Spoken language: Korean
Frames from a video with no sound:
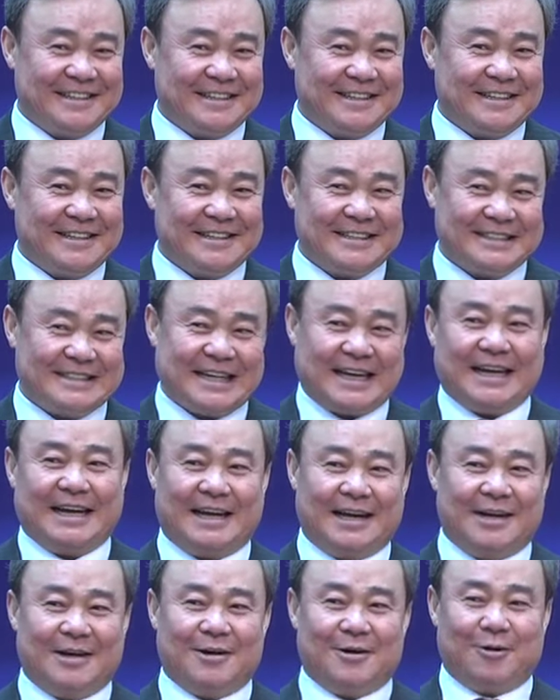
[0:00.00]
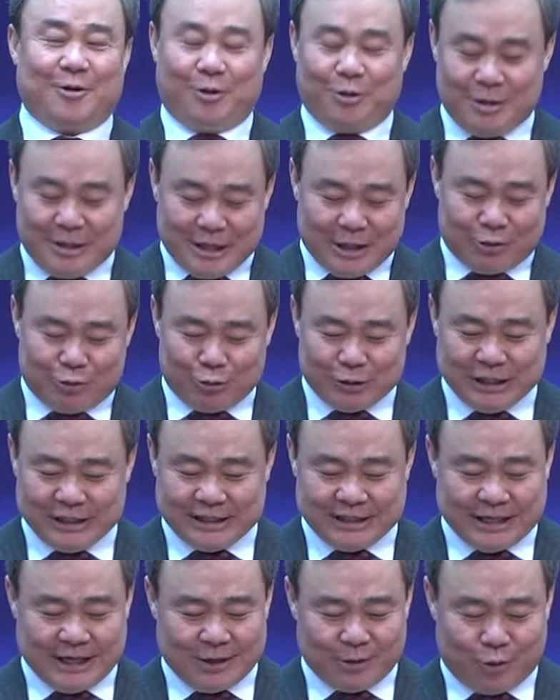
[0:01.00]
자, 오늘 이제 둘째
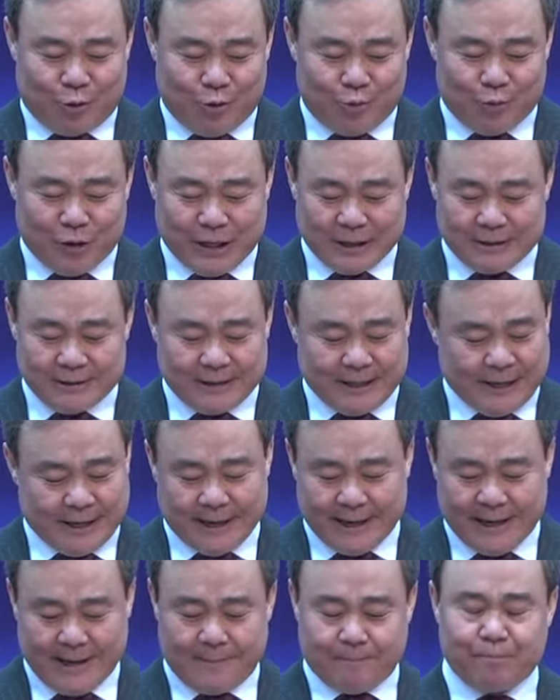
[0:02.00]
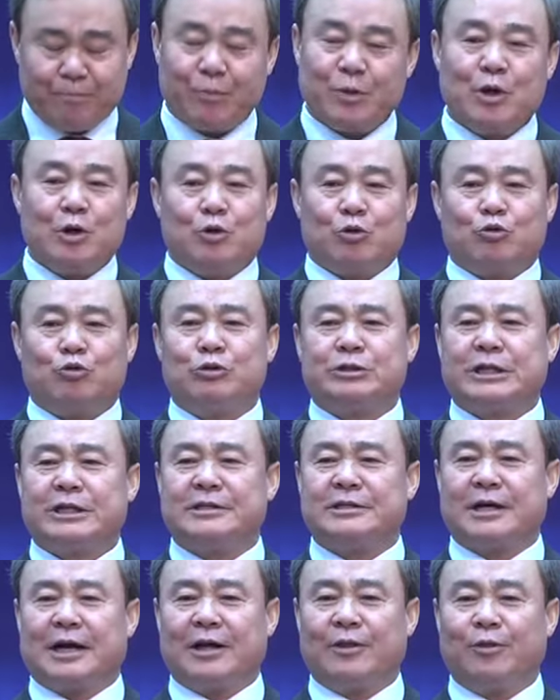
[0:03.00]
시간 공부하는데 둘째
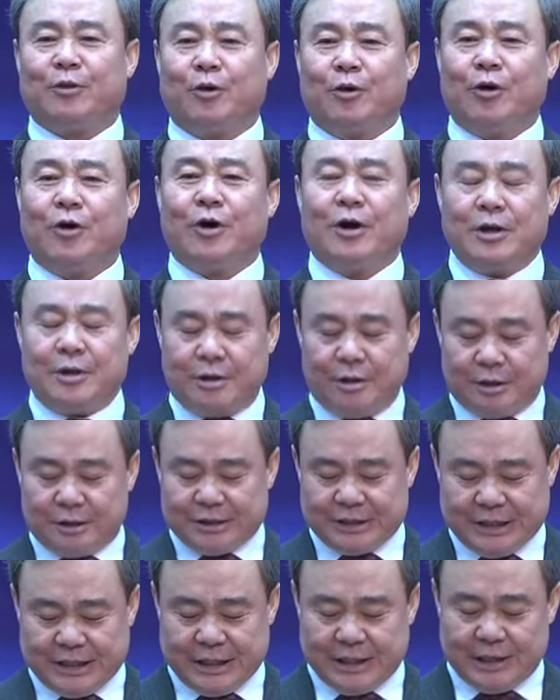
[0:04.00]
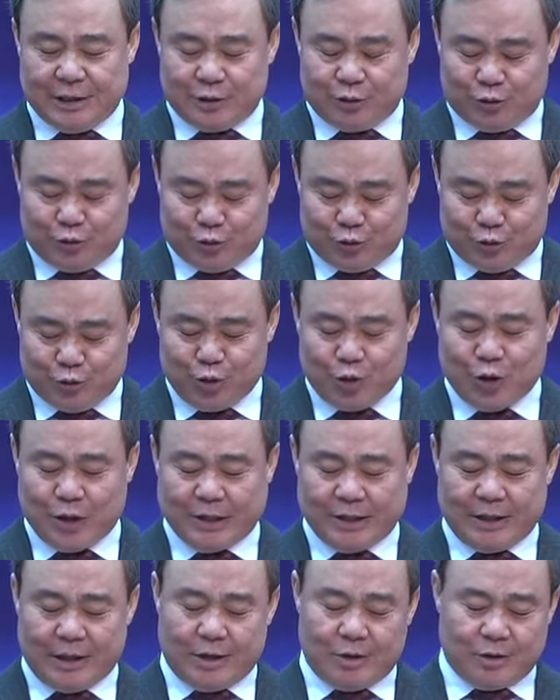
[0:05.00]
시간도 역시 중요한
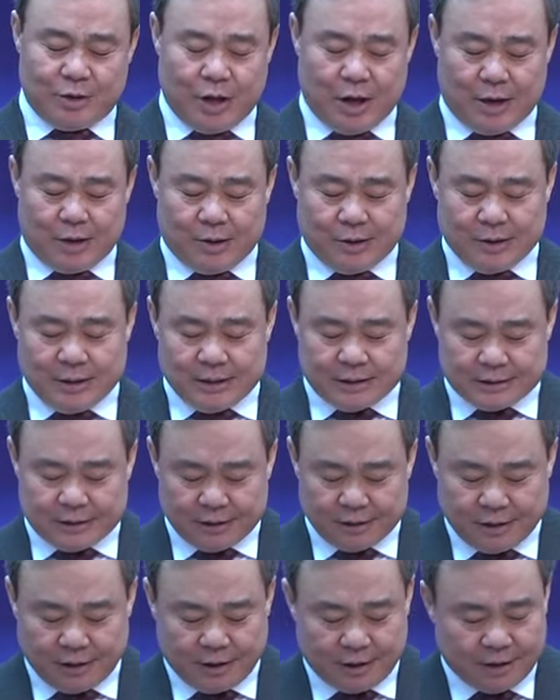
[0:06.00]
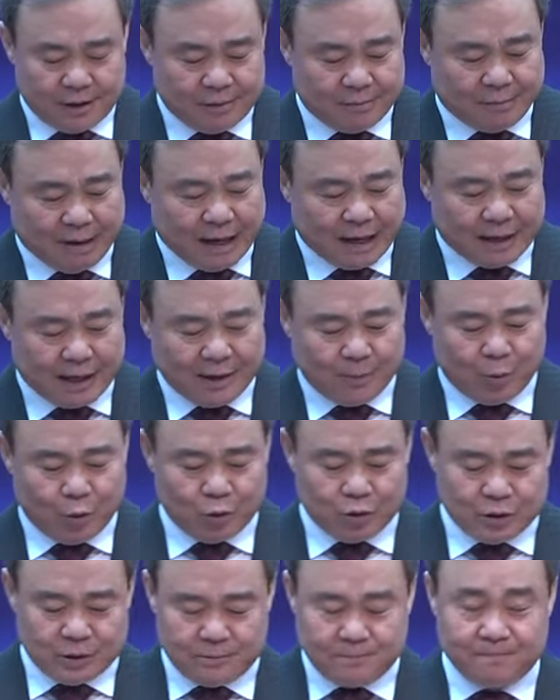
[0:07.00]
내용이에요. 성경
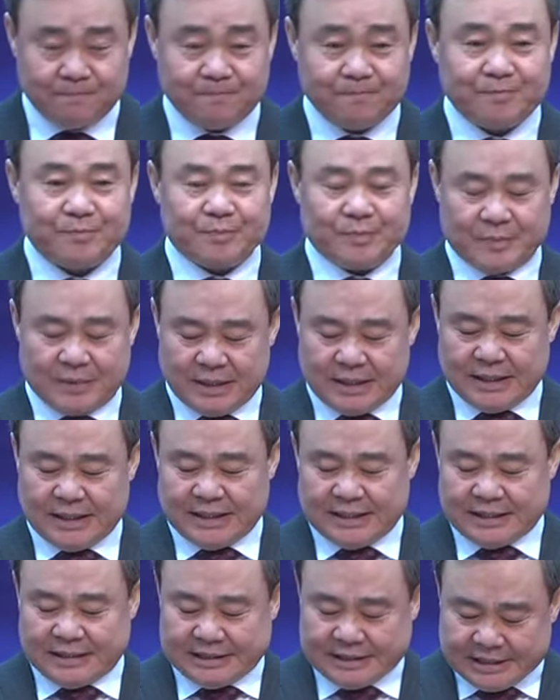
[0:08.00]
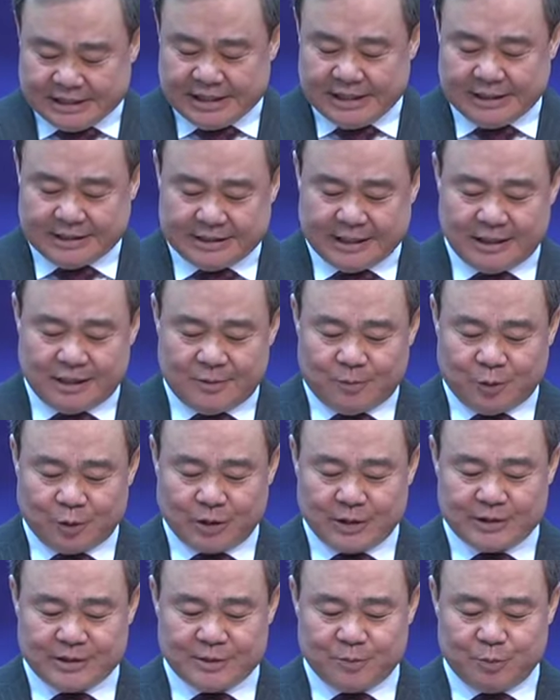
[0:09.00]
마가복음 칠 장을
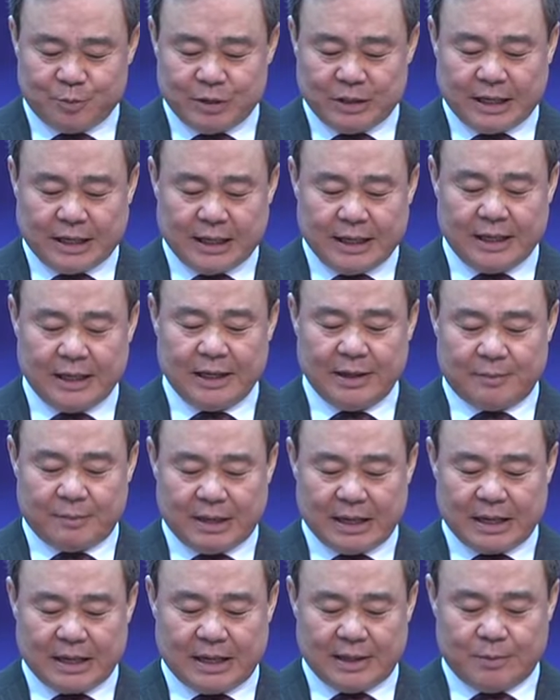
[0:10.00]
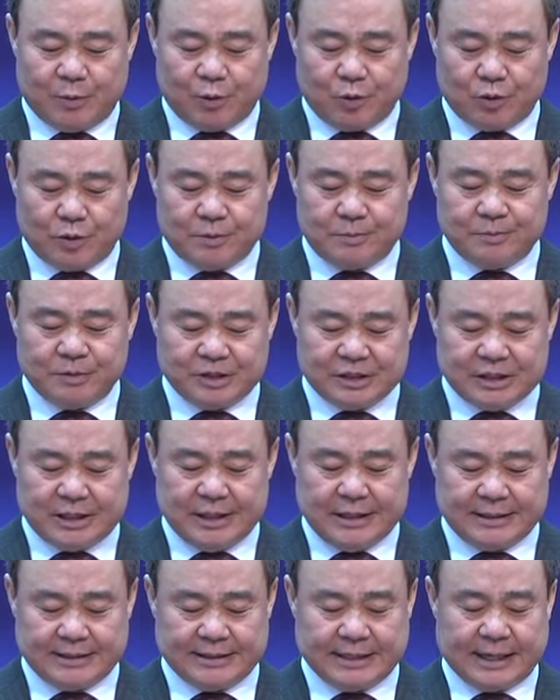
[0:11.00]
보겠습니다. 마가복음
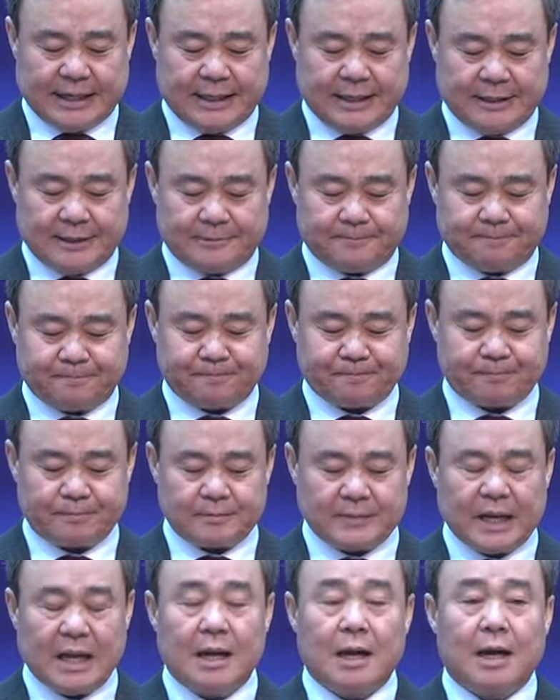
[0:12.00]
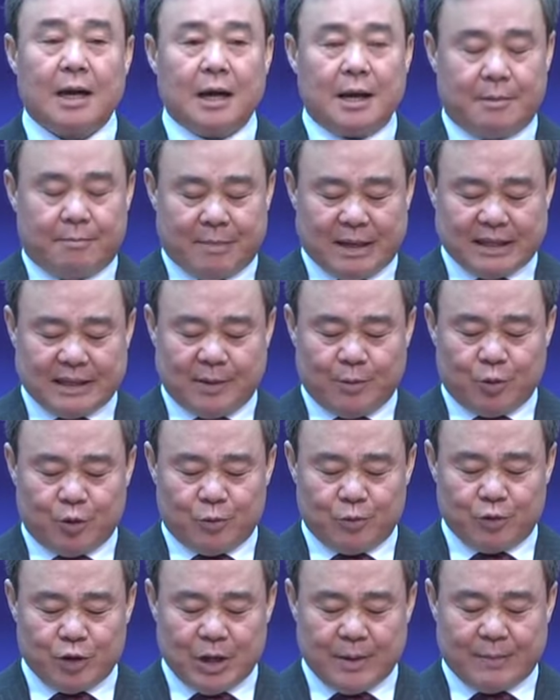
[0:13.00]
칠 장. 마태복음
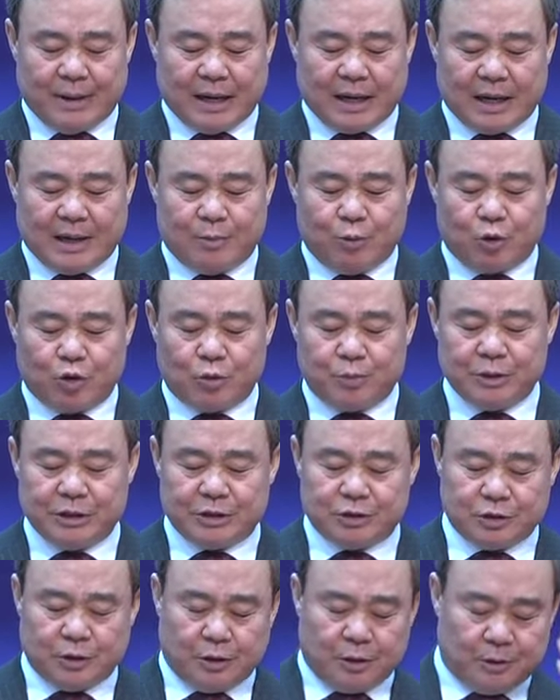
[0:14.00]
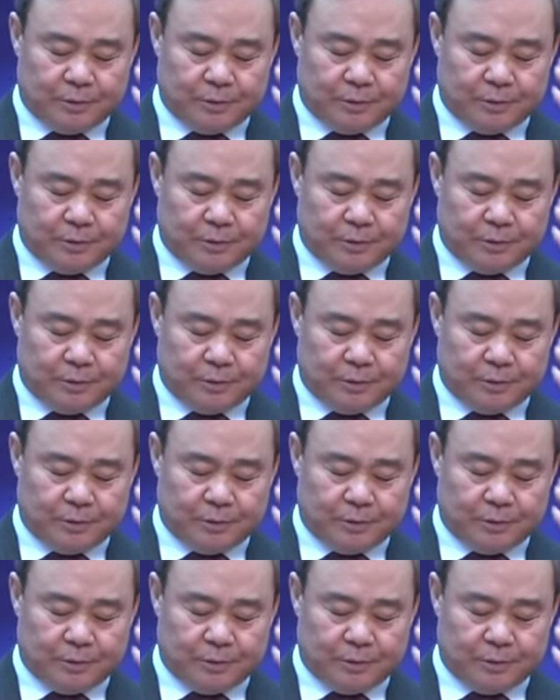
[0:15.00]
뒤에 마가복음이 있죠?